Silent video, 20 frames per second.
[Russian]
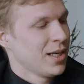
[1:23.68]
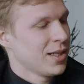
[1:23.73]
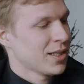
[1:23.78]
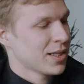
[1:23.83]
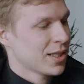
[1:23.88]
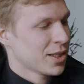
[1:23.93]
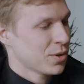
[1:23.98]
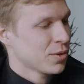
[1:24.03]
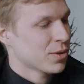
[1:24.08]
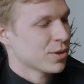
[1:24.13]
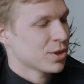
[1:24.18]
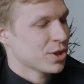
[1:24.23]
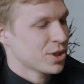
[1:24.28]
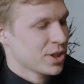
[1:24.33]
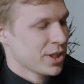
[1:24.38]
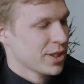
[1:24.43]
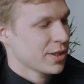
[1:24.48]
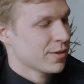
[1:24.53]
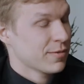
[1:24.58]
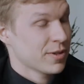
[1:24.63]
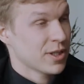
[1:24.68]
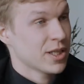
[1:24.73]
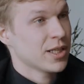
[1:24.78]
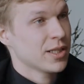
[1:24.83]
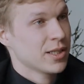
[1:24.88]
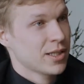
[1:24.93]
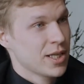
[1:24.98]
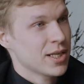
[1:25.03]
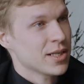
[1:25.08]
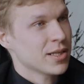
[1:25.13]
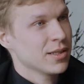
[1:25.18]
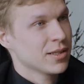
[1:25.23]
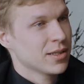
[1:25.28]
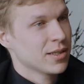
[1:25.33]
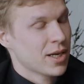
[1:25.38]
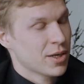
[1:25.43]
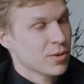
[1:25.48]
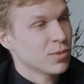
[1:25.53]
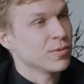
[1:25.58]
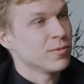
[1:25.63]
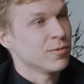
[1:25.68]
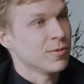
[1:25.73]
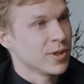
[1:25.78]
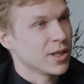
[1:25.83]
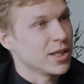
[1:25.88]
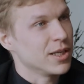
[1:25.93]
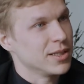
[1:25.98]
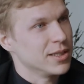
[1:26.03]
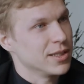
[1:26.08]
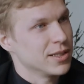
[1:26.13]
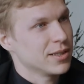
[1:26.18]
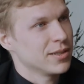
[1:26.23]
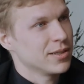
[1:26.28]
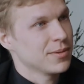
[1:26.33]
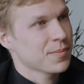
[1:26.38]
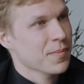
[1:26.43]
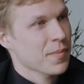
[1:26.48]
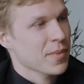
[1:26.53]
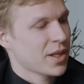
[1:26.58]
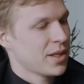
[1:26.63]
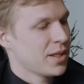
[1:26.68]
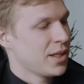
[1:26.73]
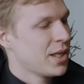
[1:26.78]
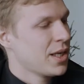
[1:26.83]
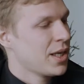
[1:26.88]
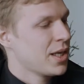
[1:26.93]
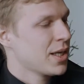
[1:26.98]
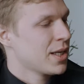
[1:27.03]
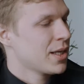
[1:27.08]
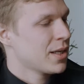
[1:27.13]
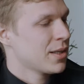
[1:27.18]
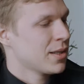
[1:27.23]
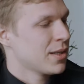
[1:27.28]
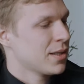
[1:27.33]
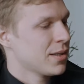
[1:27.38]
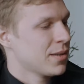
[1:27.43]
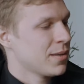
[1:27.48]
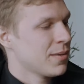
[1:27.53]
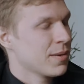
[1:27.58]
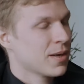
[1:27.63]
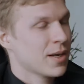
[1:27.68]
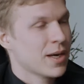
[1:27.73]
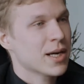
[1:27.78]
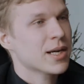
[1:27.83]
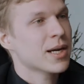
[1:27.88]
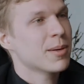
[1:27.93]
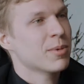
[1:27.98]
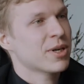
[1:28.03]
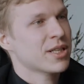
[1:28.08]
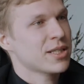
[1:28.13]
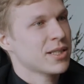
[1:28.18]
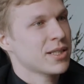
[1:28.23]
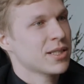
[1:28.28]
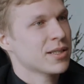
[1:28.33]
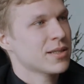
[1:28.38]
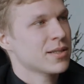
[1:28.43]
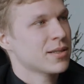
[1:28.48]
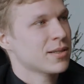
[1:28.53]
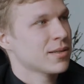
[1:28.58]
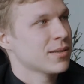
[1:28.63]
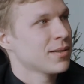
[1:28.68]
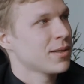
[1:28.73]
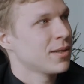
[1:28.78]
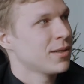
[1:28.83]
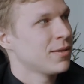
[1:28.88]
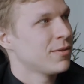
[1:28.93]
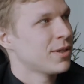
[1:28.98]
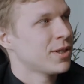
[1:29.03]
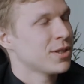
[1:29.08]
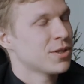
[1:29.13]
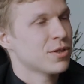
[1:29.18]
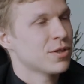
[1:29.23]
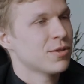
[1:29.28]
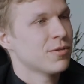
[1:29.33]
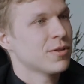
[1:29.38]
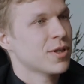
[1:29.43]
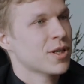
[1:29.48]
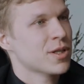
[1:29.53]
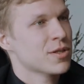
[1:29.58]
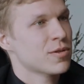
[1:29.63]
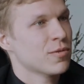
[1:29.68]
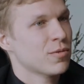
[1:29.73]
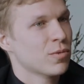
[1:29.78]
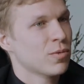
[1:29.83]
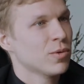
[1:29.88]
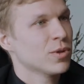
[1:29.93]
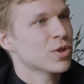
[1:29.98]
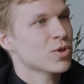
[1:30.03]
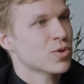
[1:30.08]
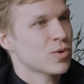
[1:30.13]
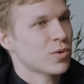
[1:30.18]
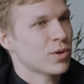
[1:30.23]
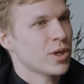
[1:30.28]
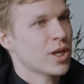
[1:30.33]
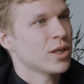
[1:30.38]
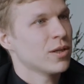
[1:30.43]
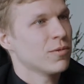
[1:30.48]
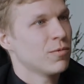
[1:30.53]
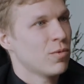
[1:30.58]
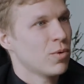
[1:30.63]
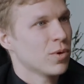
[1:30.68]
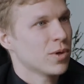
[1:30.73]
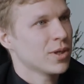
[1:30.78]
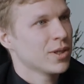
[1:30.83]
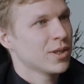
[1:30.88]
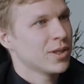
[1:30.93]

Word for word: на которых человек выглядит так, как он выглядит. Не как образец 2012 года журнала Vogue.